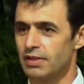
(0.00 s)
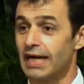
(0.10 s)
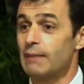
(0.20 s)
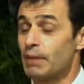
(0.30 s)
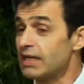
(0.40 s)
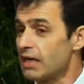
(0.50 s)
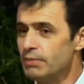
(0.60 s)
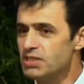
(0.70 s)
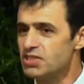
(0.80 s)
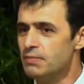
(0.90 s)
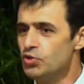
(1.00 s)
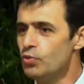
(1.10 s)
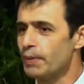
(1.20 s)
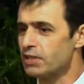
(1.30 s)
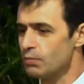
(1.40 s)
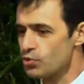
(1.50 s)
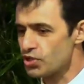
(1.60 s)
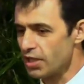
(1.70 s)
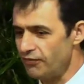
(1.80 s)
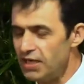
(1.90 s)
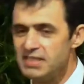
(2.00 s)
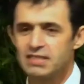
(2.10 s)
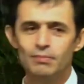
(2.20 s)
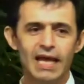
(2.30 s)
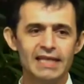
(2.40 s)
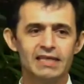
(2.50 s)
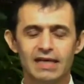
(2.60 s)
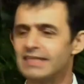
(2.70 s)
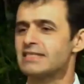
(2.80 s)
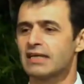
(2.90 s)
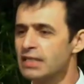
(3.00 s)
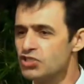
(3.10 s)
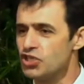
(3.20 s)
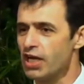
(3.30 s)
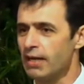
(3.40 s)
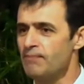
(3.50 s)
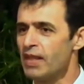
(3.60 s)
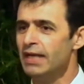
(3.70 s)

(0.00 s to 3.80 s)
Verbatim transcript: как прокормить семью, потому что филистимляне, как саранча,